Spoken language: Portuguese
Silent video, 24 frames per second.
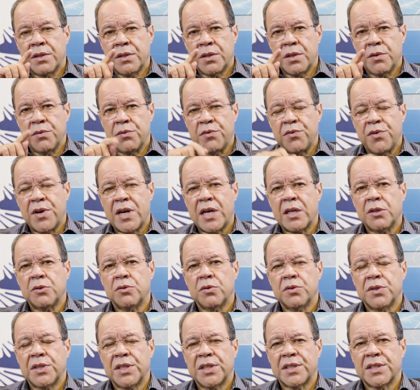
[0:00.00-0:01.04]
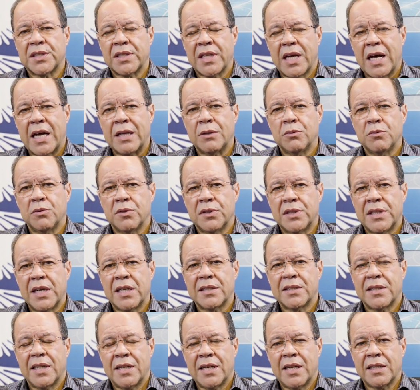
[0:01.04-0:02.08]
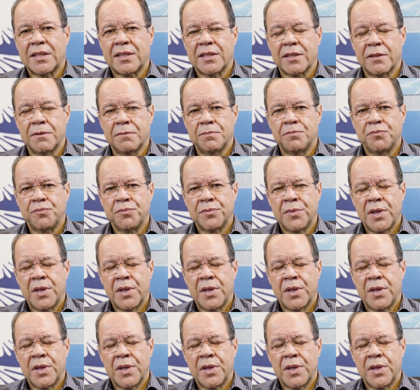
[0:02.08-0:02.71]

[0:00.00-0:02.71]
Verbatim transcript: diversos estados desta nação.